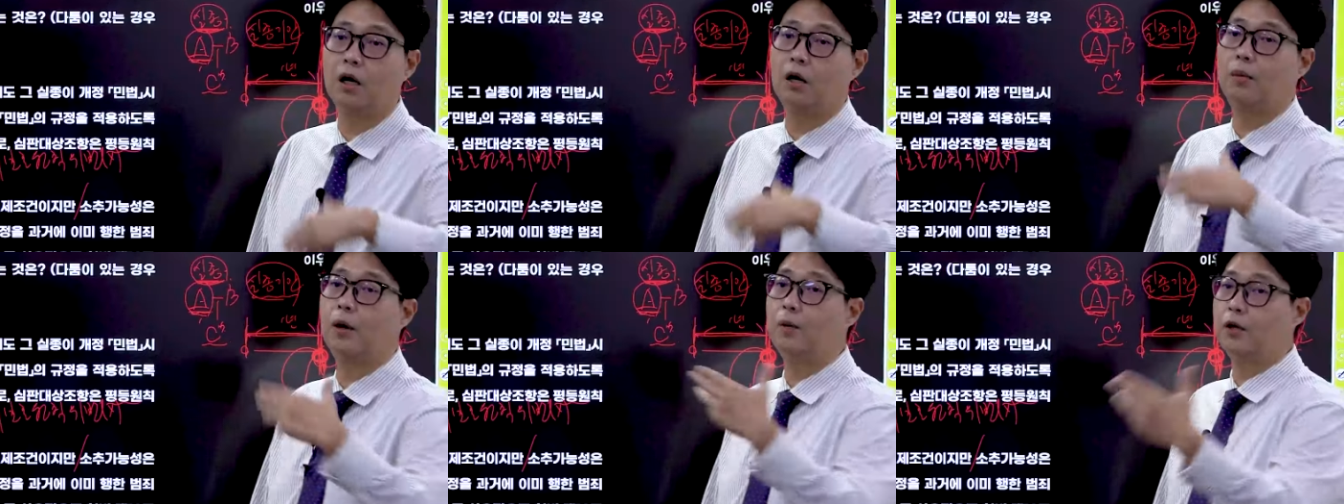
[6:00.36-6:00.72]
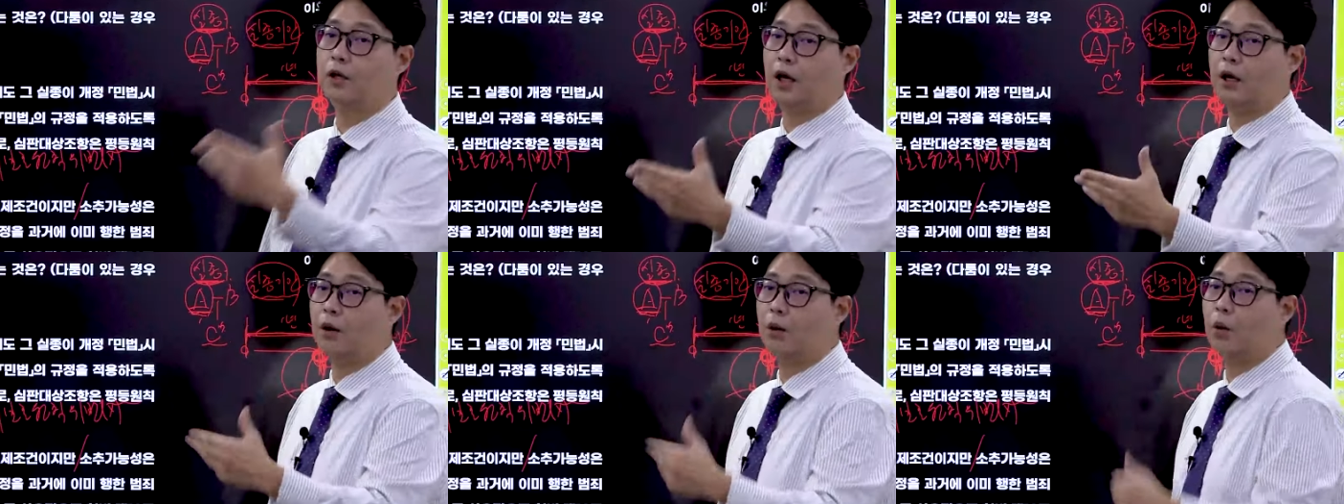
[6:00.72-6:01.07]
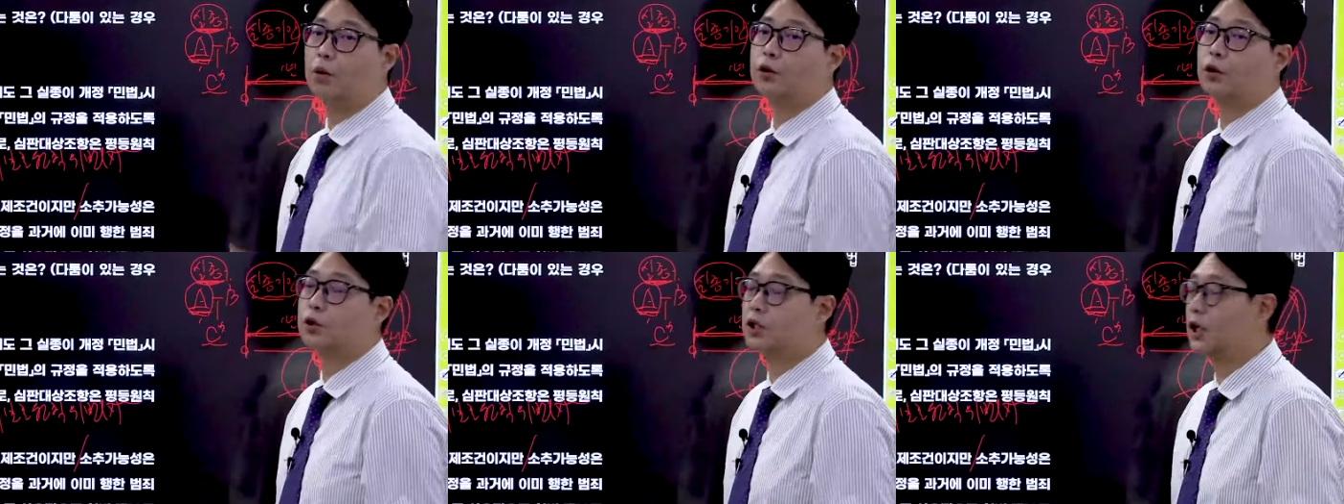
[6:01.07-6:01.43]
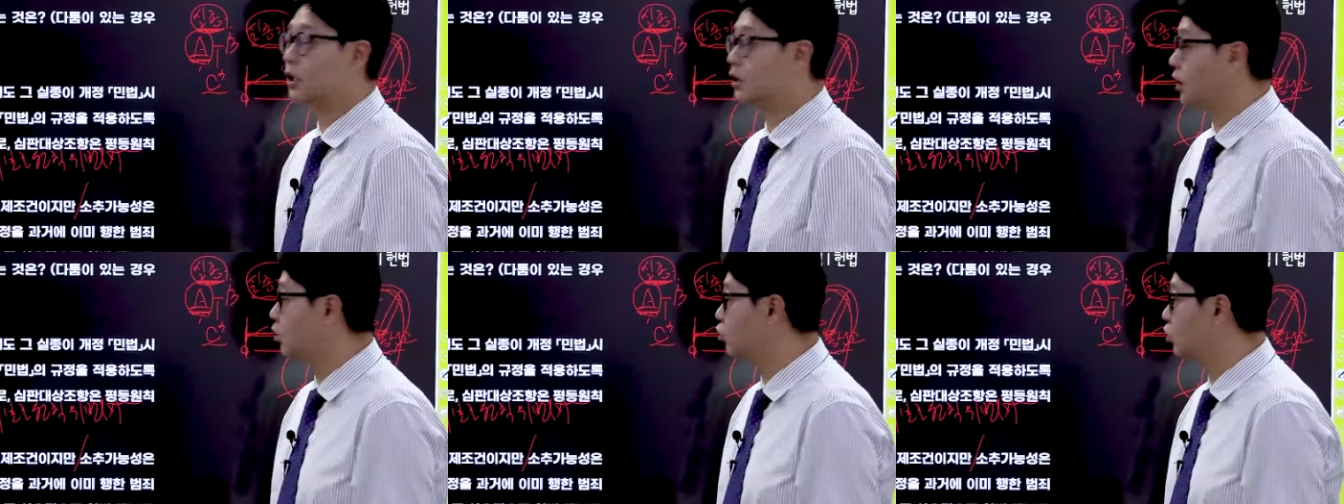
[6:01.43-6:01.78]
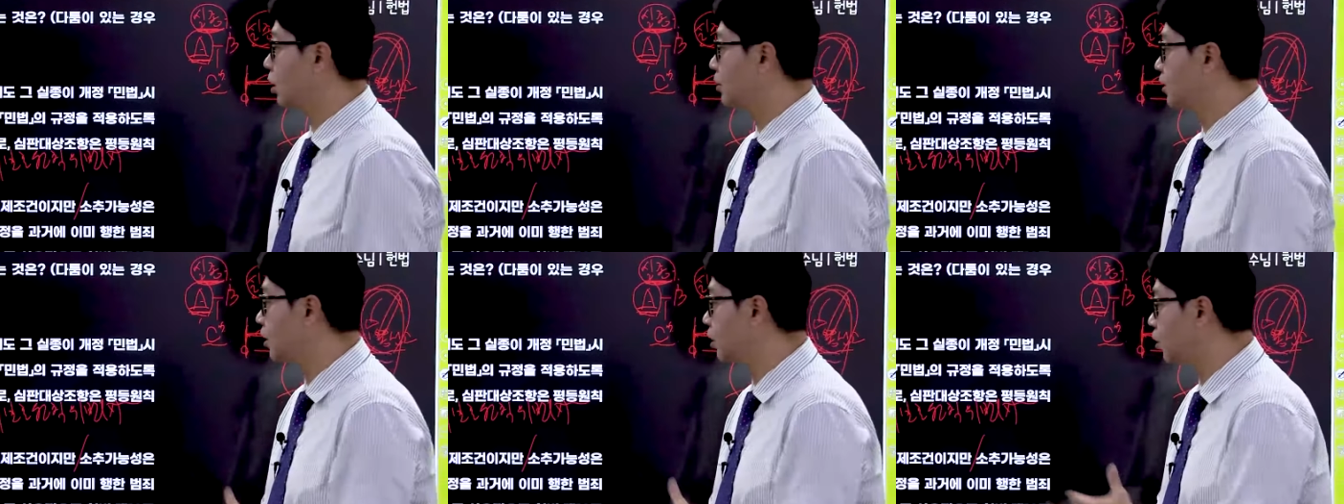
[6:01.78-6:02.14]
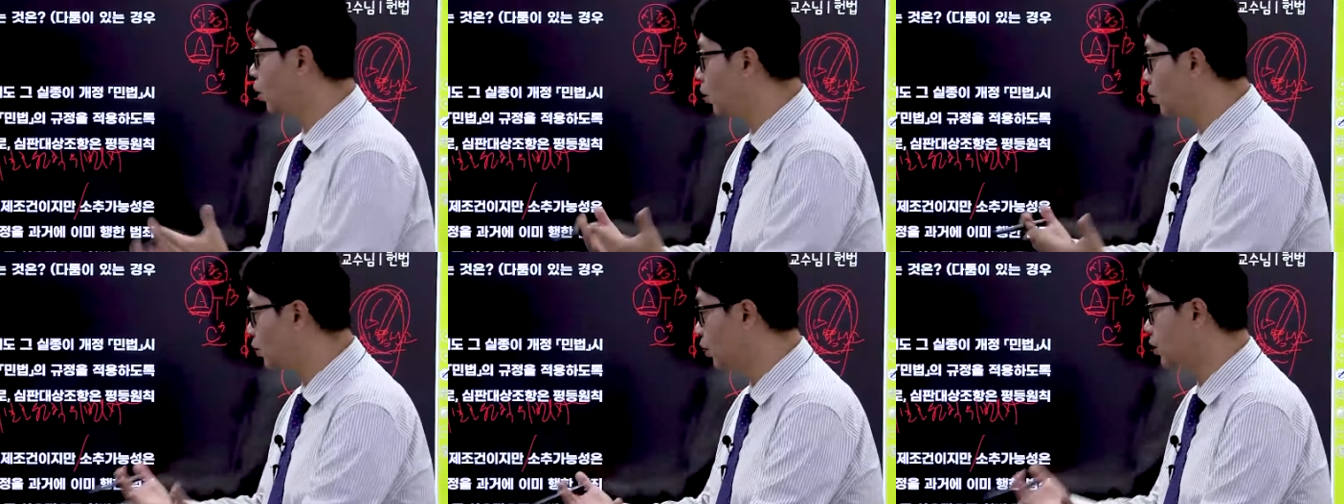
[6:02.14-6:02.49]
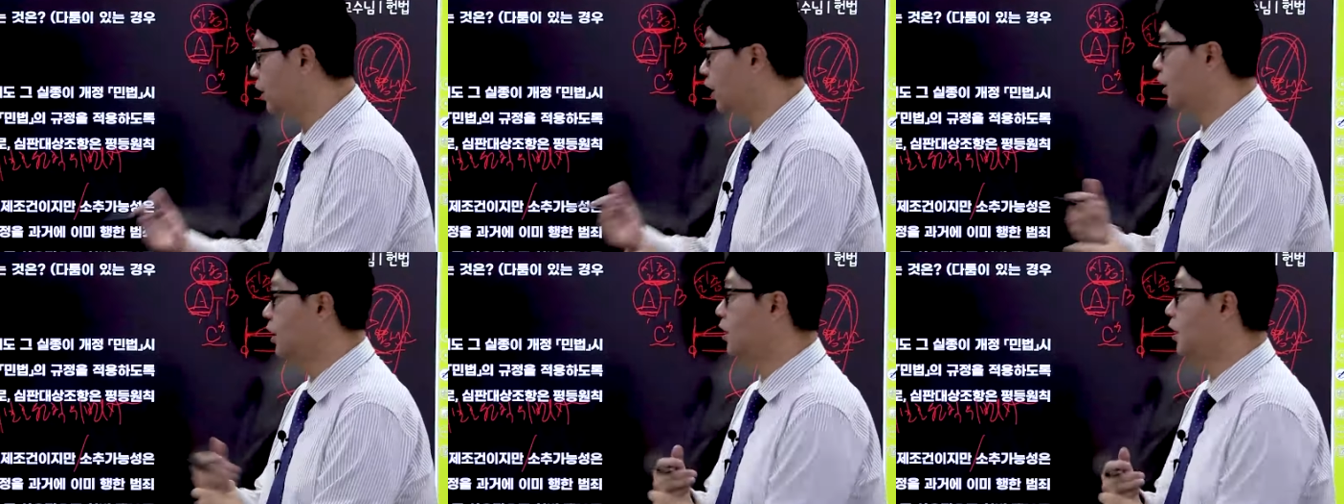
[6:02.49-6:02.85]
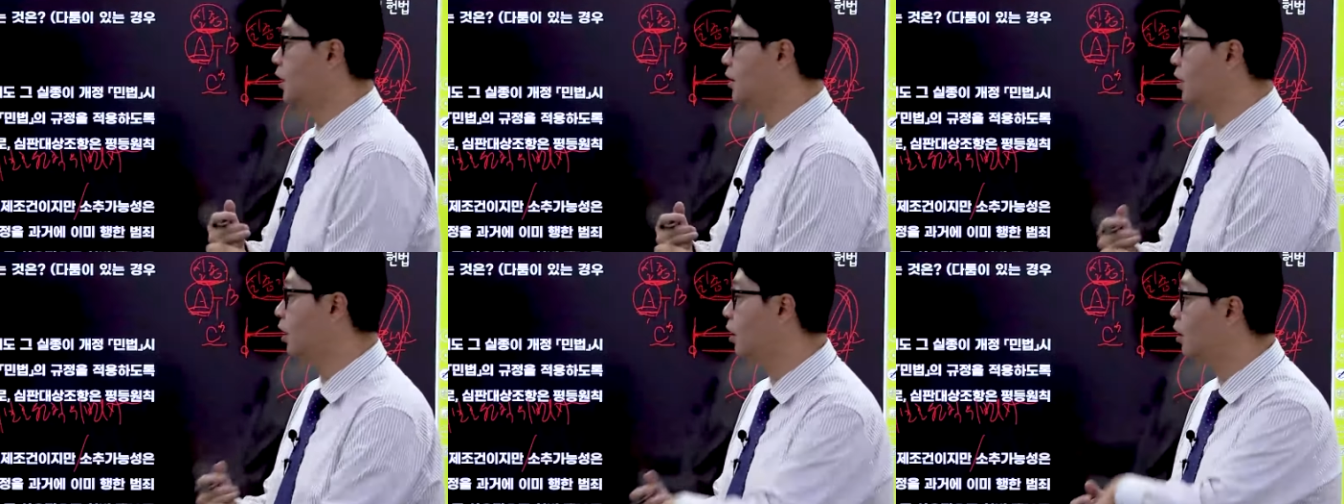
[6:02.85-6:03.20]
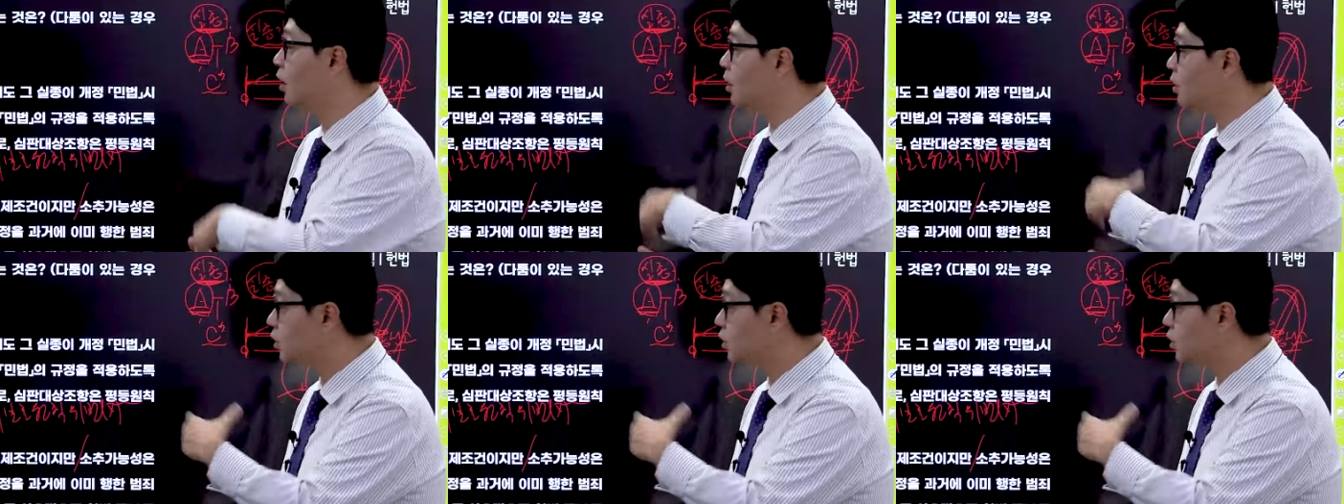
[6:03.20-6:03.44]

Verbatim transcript: 어, 법원에 공소장을 제출하면서 공소 제기를 해서